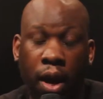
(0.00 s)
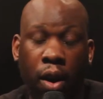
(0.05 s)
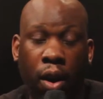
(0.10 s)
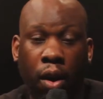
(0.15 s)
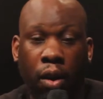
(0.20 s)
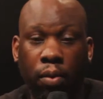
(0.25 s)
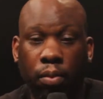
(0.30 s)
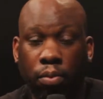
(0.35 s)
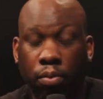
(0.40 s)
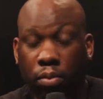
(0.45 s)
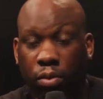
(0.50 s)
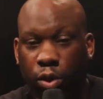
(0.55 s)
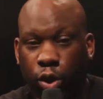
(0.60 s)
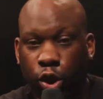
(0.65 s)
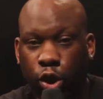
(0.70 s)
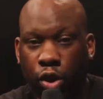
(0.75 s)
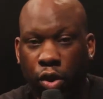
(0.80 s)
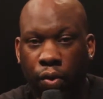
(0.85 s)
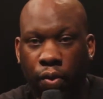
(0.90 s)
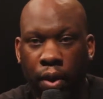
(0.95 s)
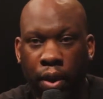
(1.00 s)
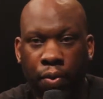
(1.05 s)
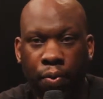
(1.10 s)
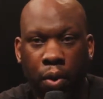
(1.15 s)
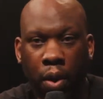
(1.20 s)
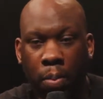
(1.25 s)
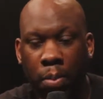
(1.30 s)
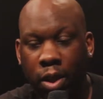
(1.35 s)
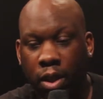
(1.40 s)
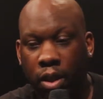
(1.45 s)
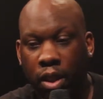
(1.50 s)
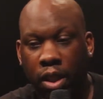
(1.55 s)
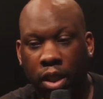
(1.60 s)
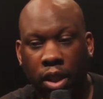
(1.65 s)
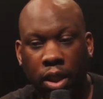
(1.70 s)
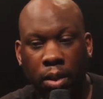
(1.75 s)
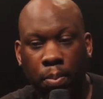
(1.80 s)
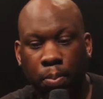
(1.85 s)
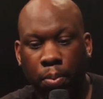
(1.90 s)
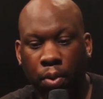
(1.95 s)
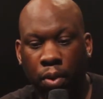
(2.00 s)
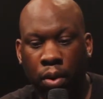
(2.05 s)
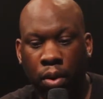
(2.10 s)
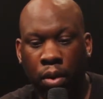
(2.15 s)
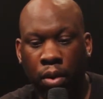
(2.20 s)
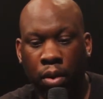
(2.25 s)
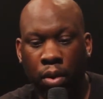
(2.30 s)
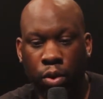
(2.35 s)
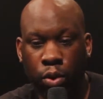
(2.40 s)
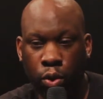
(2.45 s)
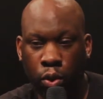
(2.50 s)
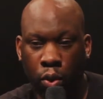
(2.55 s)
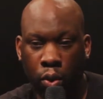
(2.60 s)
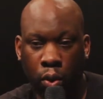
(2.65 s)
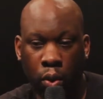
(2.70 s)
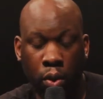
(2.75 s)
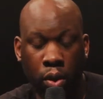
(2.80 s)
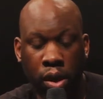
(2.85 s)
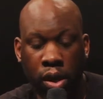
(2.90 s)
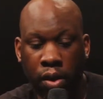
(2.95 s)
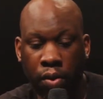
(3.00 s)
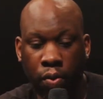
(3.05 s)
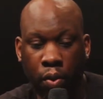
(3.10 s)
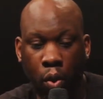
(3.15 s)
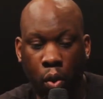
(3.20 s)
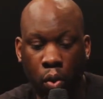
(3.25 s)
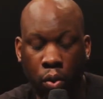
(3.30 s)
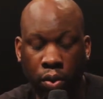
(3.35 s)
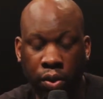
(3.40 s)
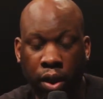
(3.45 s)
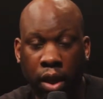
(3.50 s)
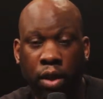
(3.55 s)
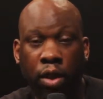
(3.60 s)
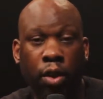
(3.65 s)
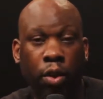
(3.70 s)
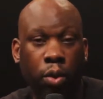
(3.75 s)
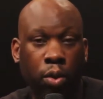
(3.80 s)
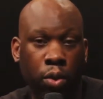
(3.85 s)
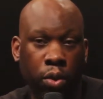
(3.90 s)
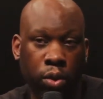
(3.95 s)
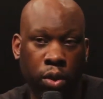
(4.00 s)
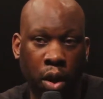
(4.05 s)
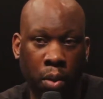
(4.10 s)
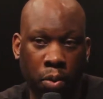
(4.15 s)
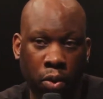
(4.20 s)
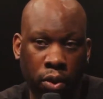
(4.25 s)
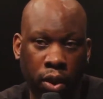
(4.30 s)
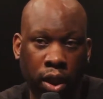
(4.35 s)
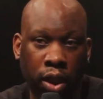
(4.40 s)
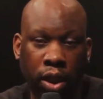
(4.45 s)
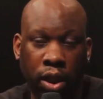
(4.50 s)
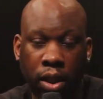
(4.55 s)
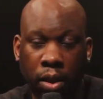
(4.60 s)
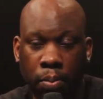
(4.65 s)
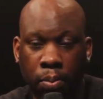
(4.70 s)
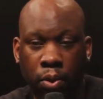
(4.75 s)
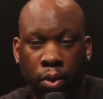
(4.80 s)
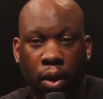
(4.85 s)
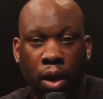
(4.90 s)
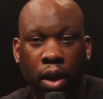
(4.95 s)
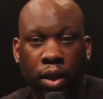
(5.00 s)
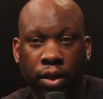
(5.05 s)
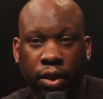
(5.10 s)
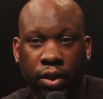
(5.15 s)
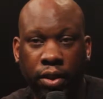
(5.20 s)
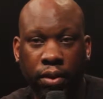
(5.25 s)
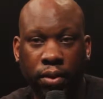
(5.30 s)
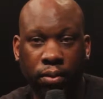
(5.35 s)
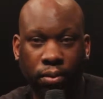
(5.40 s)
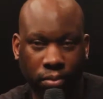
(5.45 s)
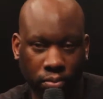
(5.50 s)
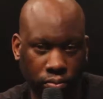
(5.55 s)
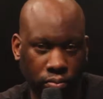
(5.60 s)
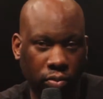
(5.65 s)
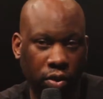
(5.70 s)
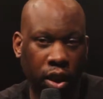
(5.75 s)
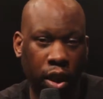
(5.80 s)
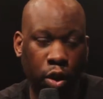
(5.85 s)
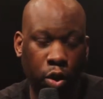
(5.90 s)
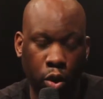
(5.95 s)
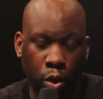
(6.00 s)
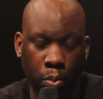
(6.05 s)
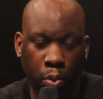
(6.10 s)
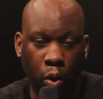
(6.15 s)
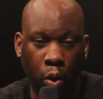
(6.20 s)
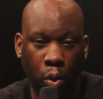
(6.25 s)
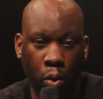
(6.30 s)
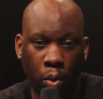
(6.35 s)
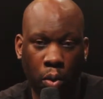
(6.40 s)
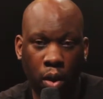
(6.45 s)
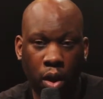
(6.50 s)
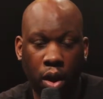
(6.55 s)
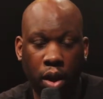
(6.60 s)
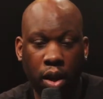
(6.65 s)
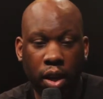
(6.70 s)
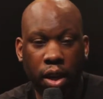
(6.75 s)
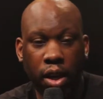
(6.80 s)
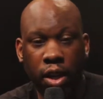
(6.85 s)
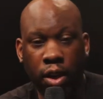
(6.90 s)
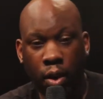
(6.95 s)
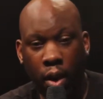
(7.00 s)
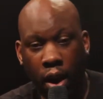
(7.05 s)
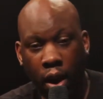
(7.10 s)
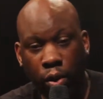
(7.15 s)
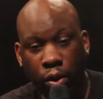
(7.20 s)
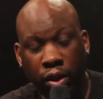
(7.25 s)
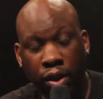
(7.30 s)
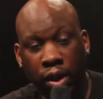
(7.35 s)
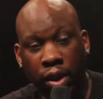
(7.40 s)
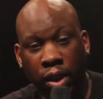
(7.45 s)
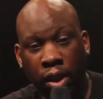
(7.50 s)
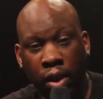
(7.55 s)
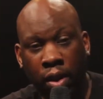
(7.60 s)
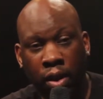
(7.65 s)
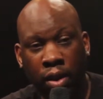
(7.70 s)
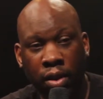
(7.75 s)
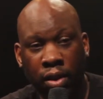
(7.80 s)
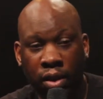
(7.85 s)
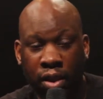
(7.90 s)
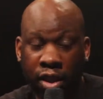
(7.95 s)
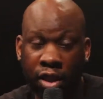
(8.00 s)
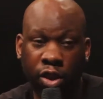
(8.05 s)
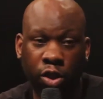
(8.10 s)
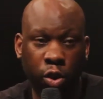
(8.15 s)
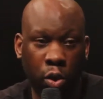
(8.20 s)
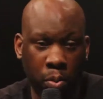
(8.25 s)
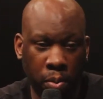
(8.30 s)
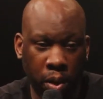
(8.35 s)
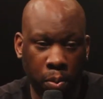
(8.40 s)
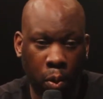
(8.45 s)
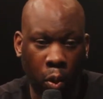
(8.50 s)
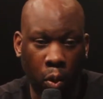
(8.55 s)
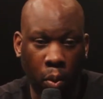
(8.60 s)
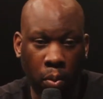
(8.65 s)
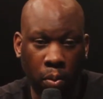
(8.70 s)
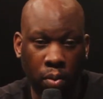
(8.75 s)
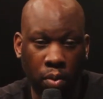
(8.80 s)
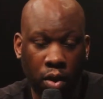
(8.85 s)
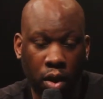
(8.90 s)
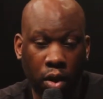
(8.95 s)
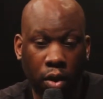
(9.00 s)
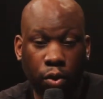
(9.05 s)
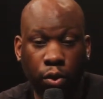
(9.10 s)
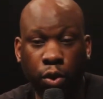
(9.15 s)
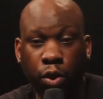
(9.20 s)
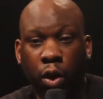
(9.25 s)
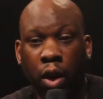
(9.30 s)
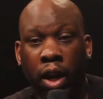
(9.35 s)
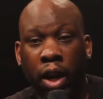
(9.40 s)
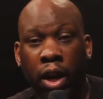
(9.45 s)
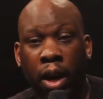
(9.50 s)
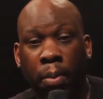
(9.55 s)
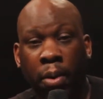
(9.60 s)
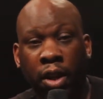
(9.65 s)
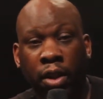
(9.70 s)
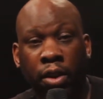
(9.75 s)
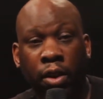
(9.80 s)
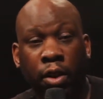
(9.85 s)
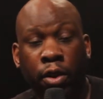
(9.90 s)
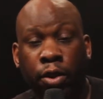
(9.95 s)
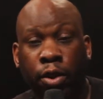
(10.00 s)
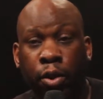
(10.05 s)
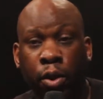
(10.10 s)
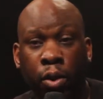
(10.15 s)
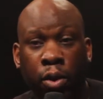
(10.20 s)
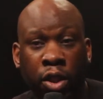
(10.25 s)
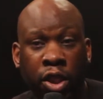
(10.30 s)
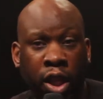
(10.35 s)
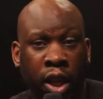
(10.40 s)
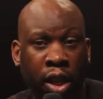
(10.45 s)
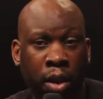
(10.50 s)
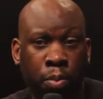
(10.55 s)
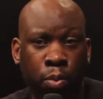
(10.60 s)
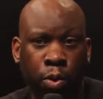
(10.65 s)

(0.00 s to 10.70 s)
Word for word: Alors, je vais former une équipe euh, de haut niveau, c'est-à-dire que dans mon équipe, il y aura quelques pros. Il y aura aussi euh, des semi-pros. Vous aurez la présence de Jerry